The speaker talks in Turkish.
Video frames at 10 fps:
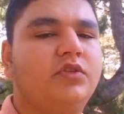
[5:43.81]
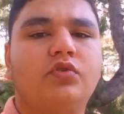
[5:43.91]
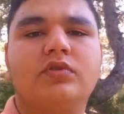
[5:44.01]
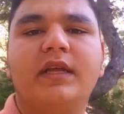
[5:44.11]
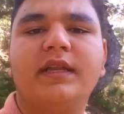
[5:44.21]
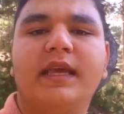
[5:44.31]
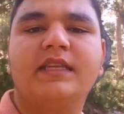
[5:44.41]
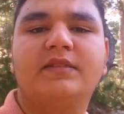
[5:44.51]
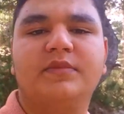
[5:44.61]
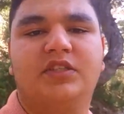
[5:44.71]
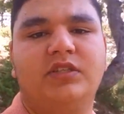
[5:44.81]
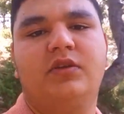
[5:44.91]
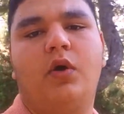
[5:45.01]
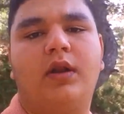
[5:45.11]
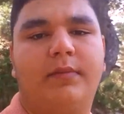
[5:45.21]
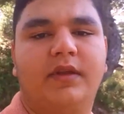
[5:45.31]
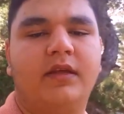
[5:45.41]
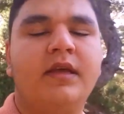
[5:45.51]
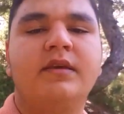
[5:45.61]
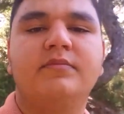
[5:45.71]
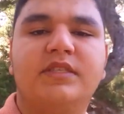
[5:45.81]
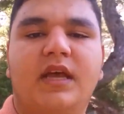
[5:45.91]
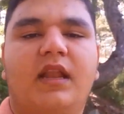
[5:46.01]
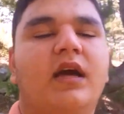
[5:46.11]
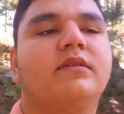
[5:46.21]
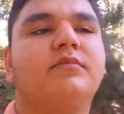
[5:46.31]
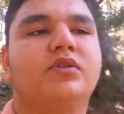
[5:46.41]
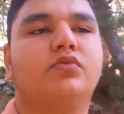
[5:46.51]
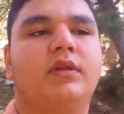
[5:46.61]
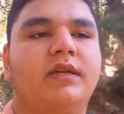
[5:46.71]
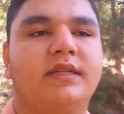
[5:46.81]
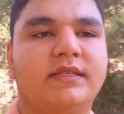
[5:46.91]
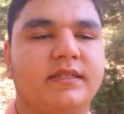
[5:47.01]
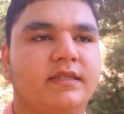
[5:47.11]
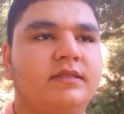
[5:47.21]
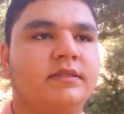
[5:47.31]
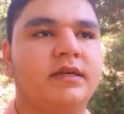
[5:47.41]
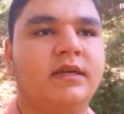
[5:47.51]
çocukların gelişimi için önemli. Misal arıtma suları nasıldır?